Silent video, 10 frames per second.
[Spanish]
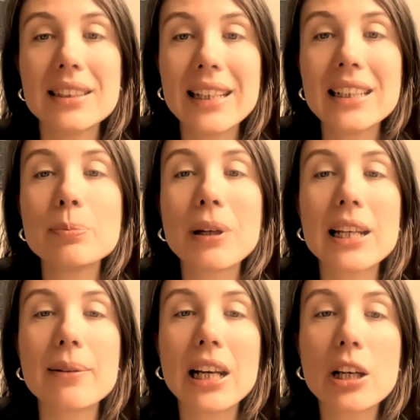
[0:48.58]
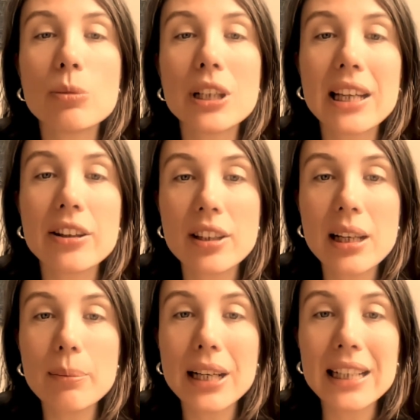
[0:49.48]
tienes para llevar la comunicación y
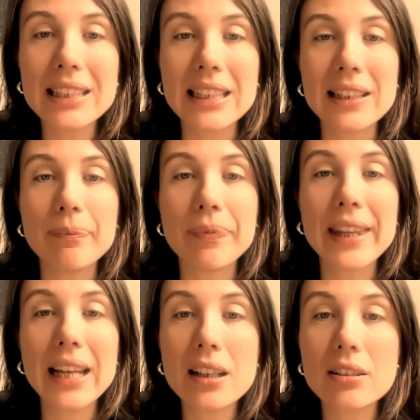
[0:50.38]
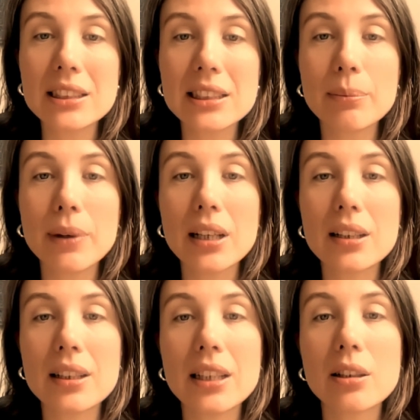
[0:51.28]
el marketing del ecosistema
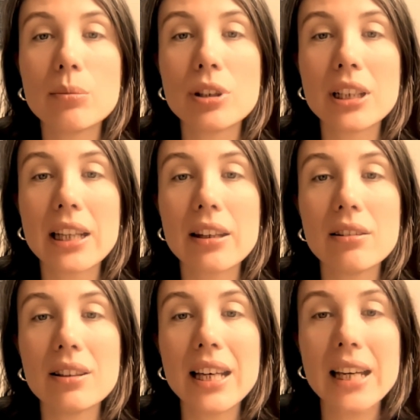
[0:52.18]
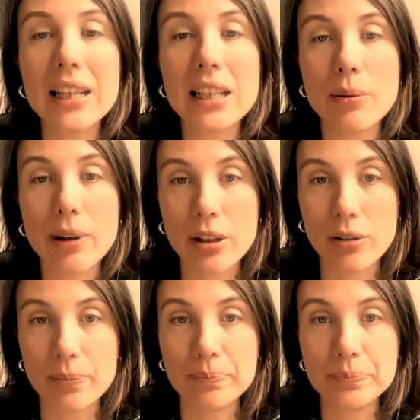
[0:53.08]
y comunicación de innovación.
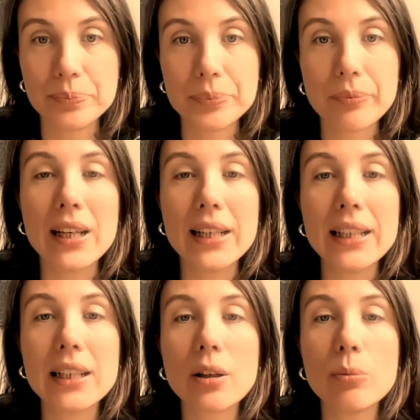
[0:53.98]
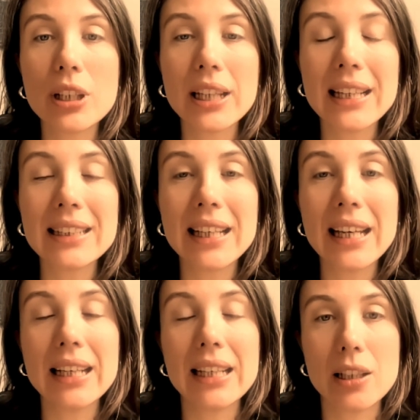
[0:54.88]
Y comunidad
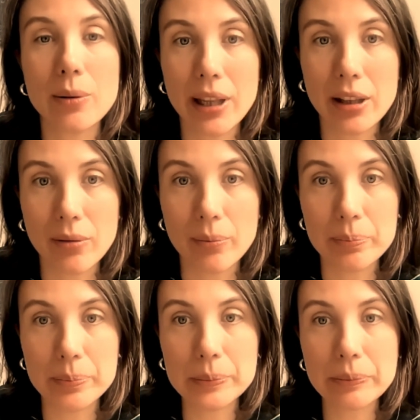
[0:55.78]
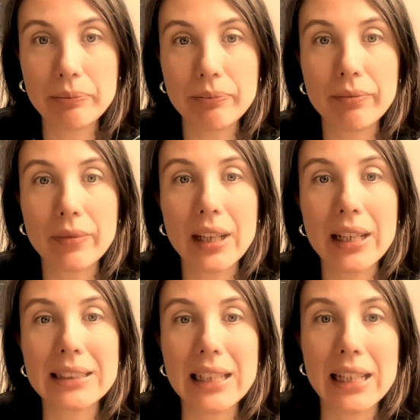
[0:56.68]
de innovación.
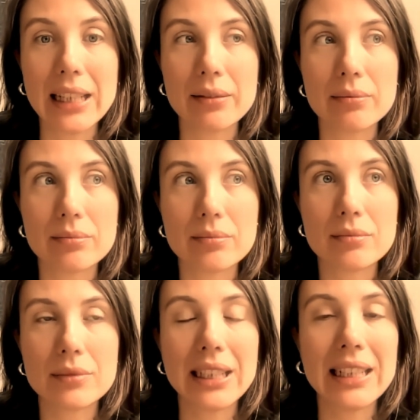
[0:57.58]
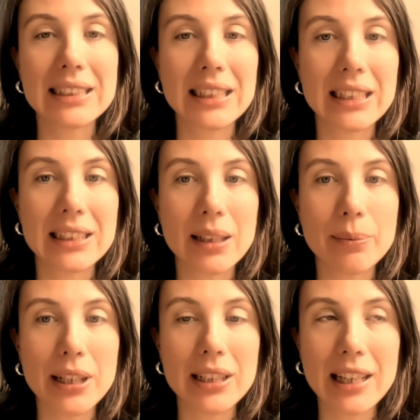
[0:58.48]
Es decir, tienes que
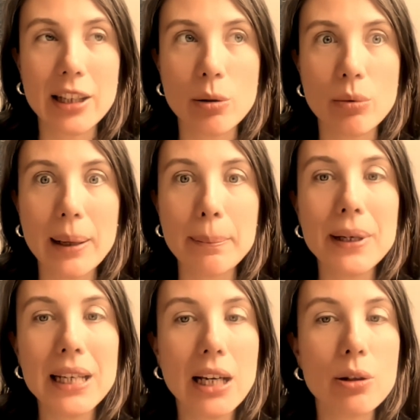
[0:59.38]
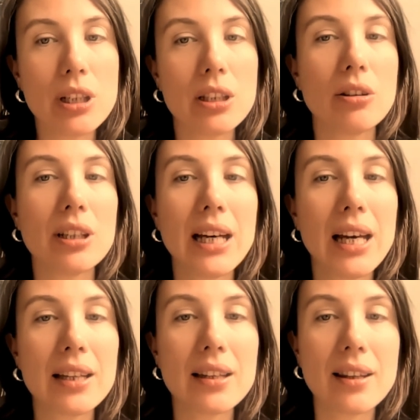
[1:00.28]
también hacer como una mini
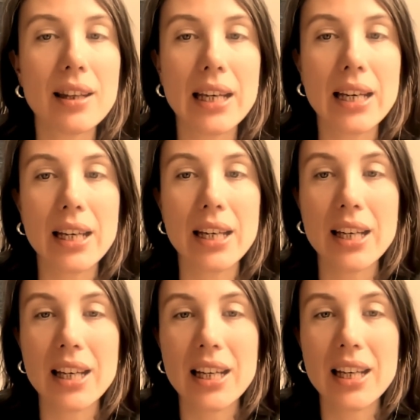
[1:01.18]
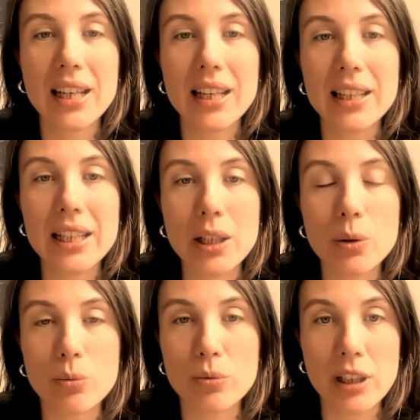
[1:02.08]
auditoría de
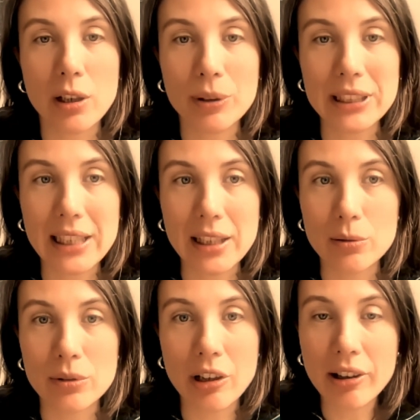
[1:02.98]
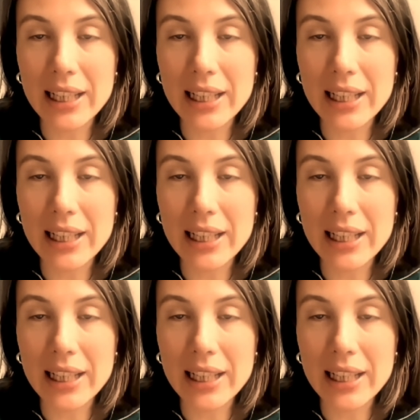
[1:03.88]
que lo puedes hacer una hora